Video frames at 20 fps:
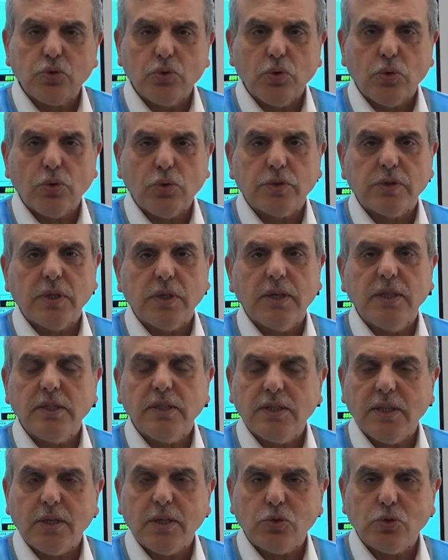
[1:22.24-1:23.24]
suyu olsa,
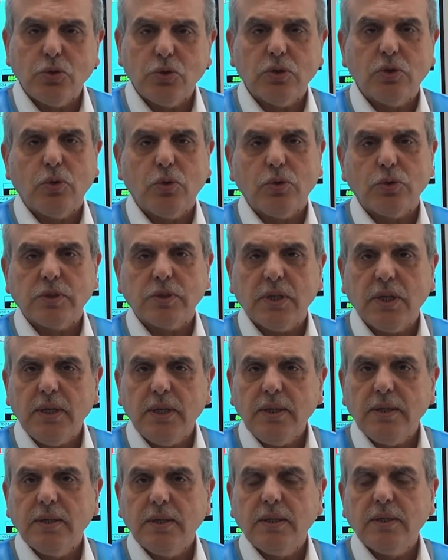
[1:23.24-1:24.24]
hijyen suyu da
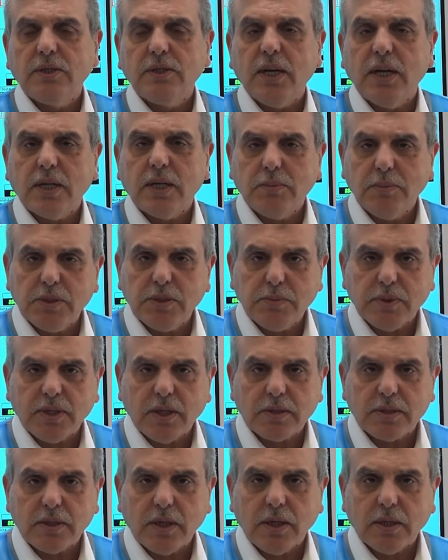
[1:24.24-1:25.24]
olsa şehrimiz
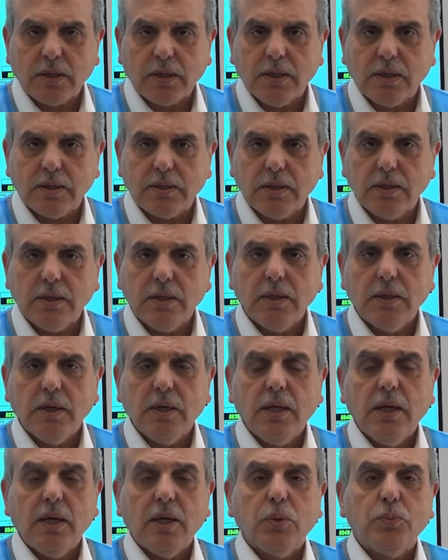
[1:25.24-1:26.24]
biraz rahatladı.
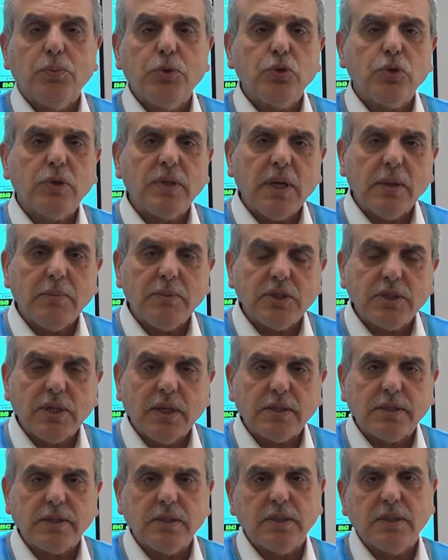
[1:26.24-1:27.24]
Bu dönem
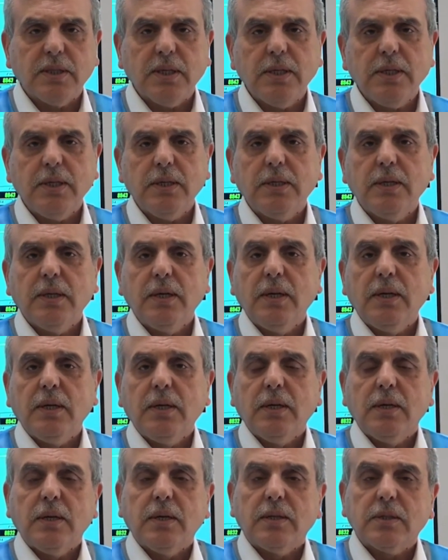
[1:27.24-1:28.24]
içerisinde
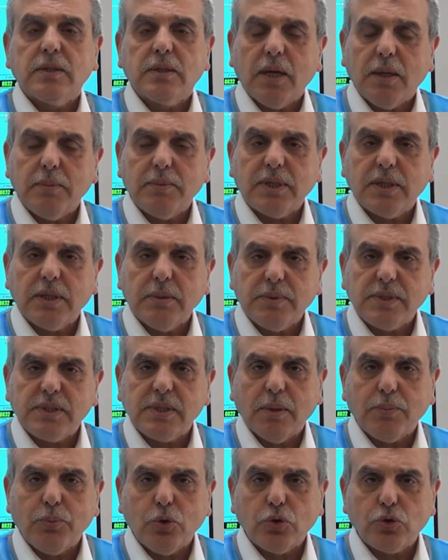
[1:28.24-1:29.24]
tabii ki biz
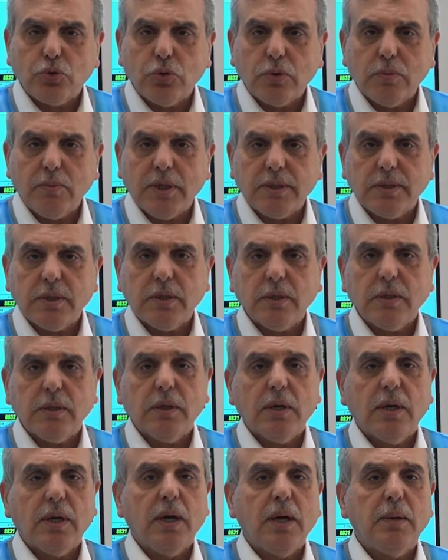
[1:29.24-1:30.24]
de boş durmadık.
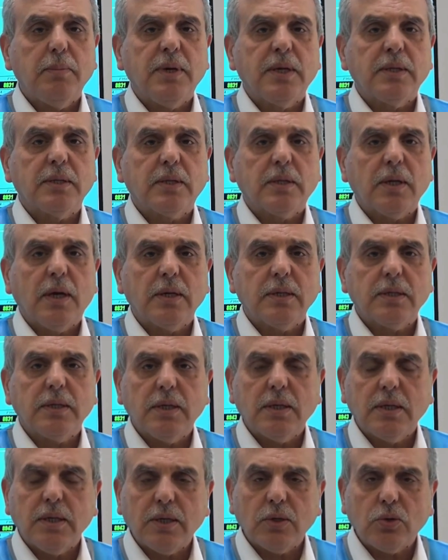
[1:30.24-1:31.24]
Hemen
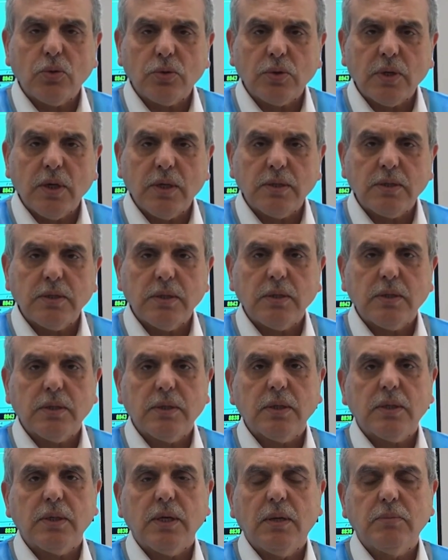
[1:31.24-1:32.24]
tankerleri organize
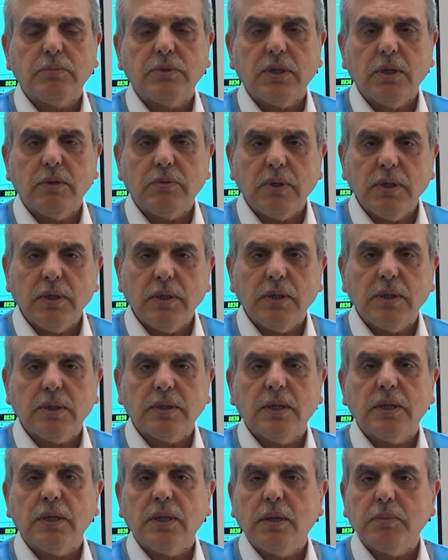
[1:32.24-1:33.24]
ettik. Hem çevre
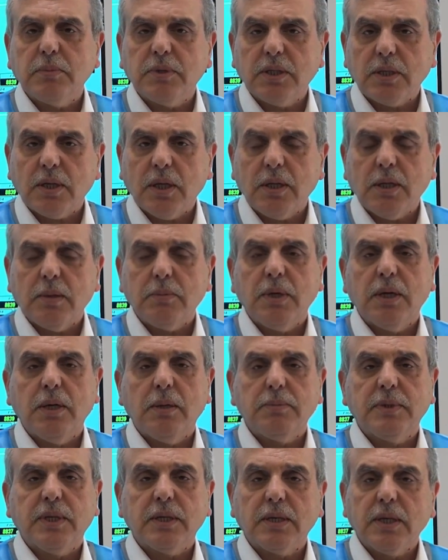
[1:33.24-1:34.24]
illerden hem kiralama
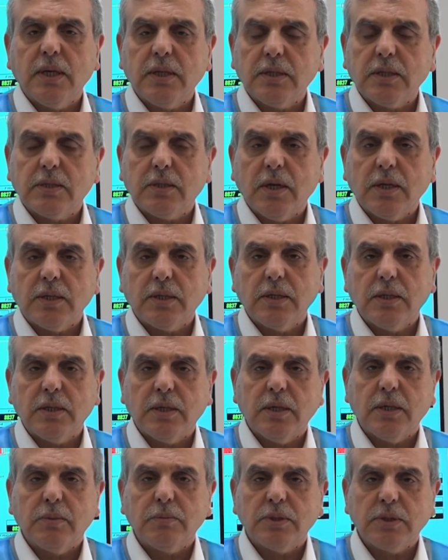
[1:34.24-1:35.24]
hem de kendi
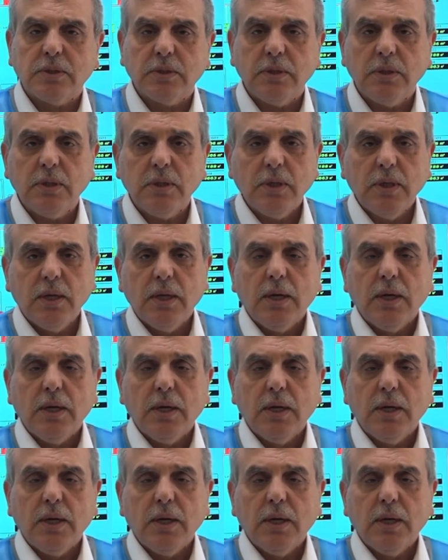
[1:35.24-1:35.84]
tankerlerimizi